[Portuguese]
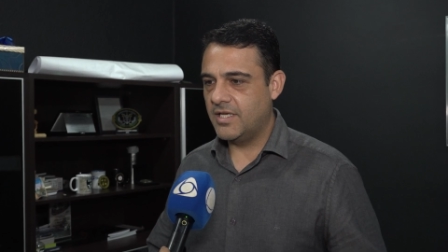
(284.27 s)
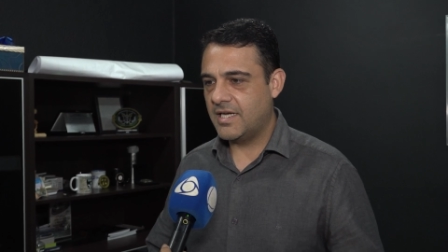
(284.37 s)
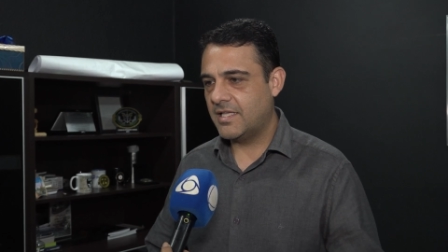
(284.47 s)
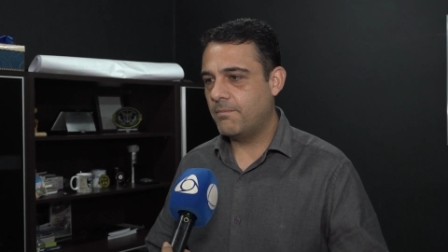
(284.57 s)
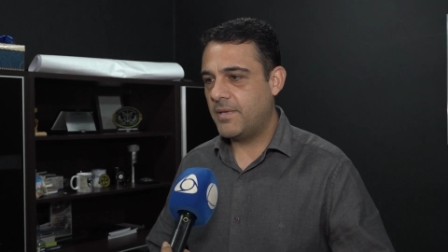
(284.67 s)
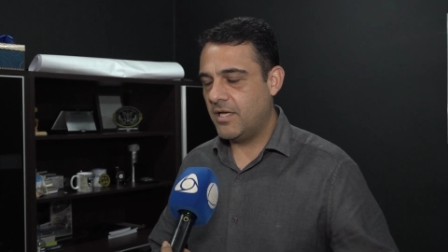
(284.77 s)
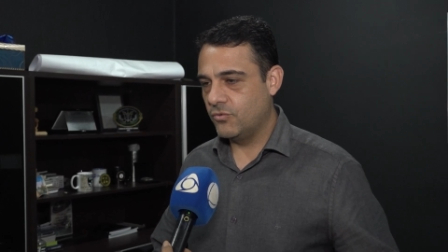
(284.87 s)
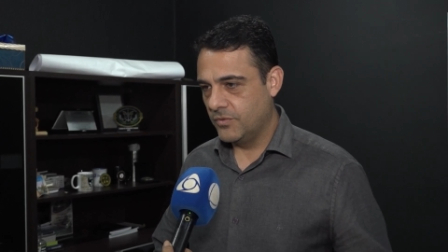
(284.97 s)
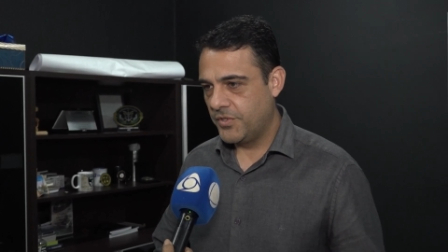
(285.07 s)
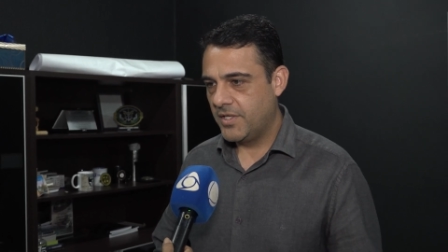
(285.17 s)
Cada
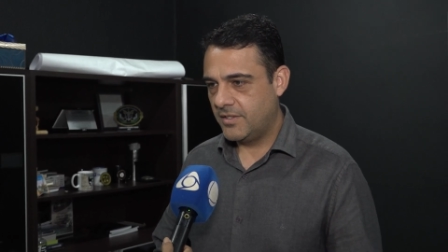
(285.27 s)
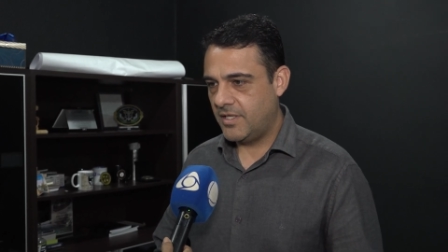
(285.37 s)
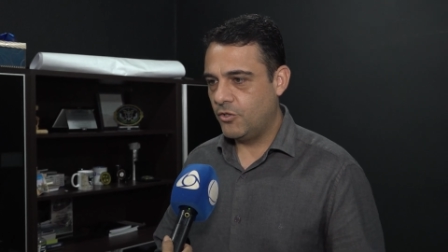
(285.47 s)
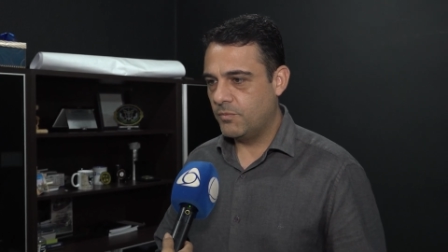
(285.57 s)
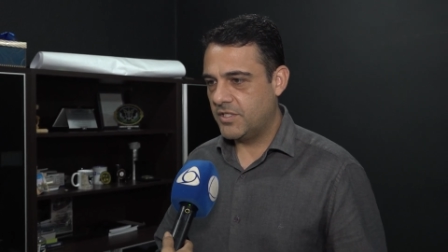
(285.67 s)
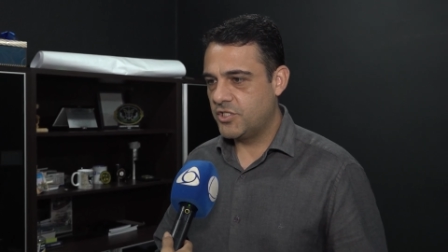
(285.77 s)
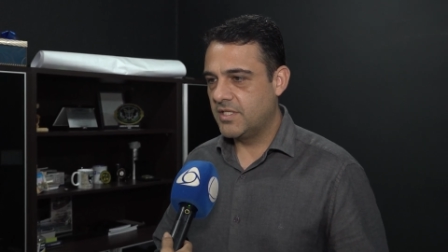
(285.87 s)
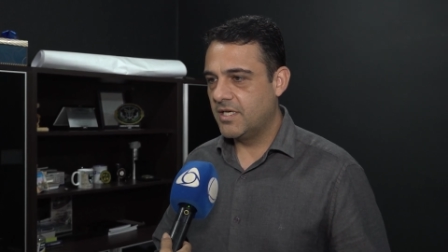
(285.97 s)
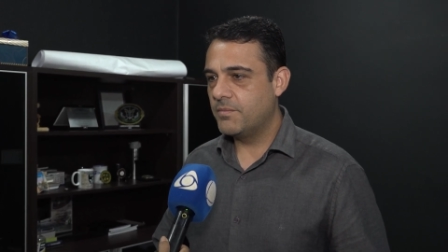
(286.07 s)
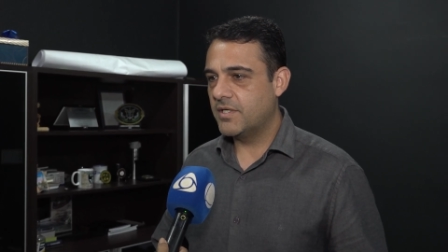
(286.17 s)
bairro tem uma
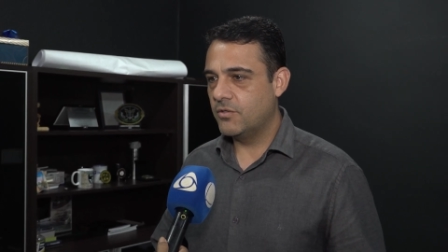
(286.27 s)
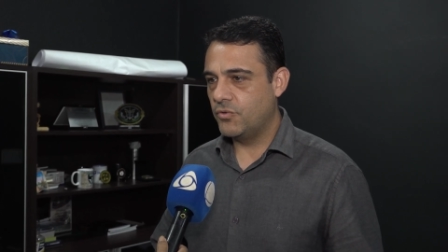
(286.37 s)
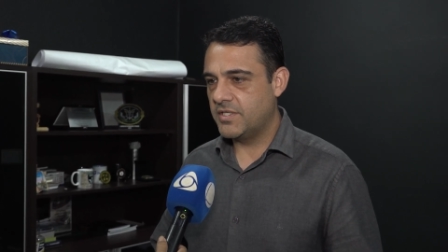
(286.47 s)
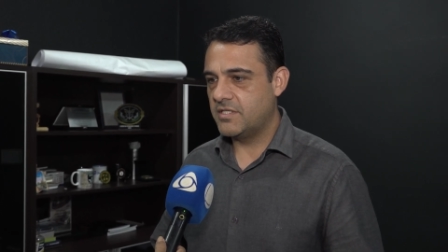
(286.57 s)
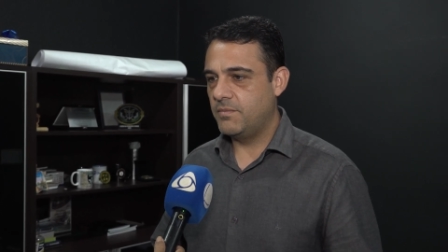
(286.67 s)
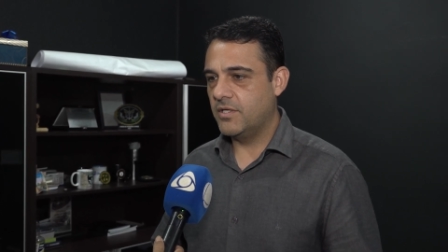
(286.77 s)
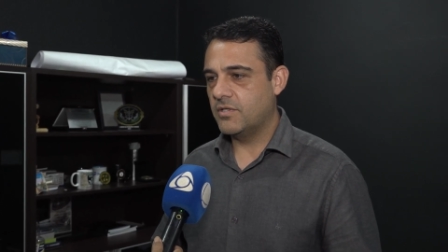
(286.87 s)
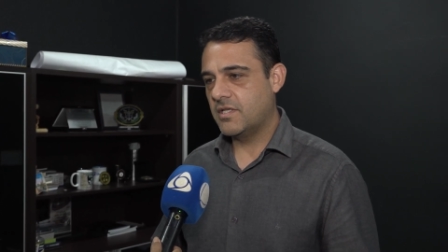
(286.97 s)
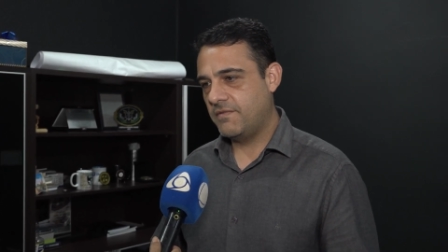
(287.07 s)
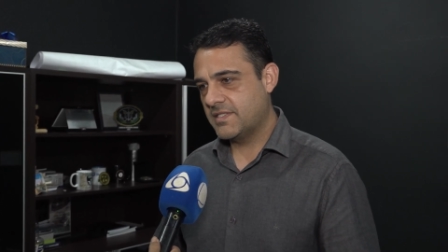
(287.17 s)
dinâmica de conhecimento
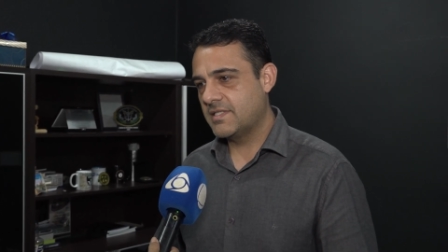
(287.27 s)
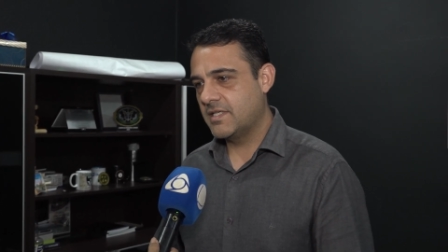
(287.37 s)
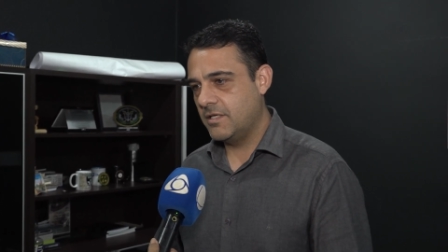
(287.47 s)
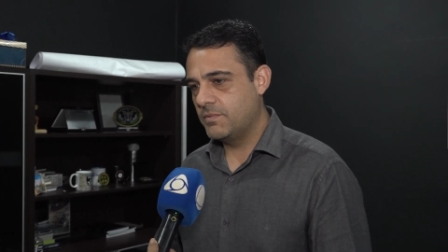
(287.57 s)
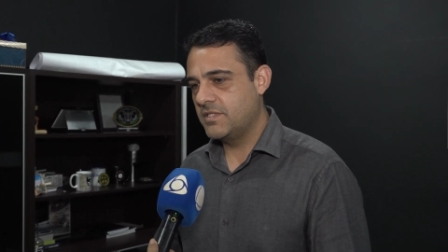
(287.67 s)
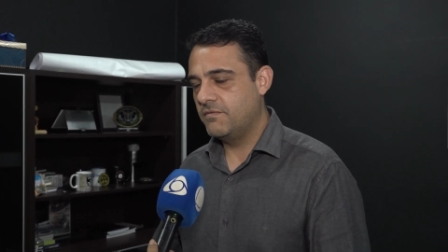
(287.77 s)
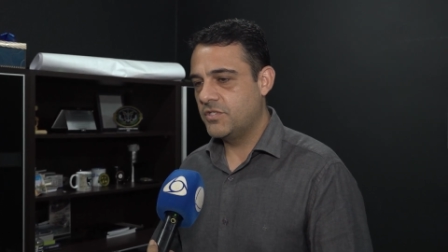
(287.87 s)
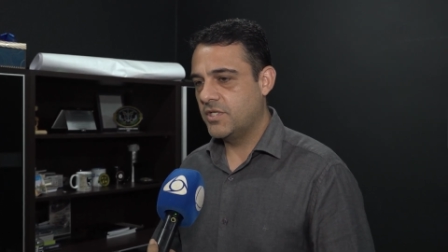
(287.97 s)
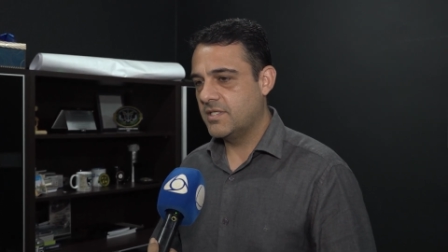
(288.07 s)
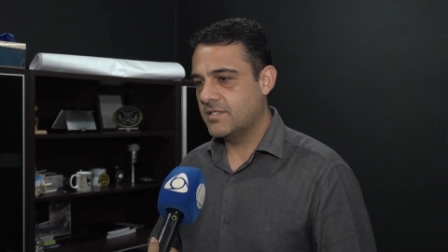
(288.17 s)
através das equipes de
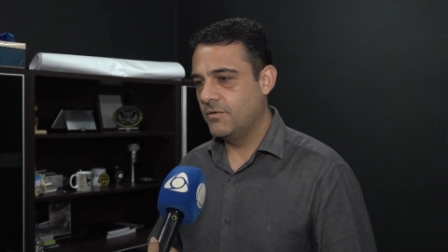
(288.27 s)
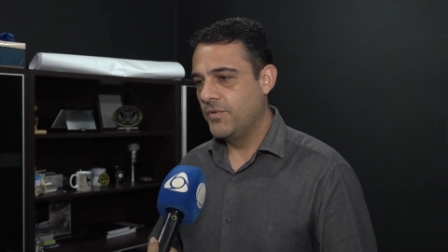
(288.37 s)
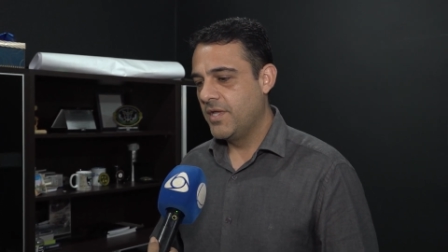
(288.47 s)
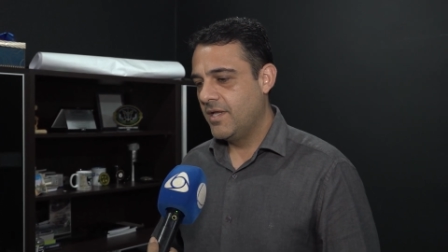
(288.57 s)
investigação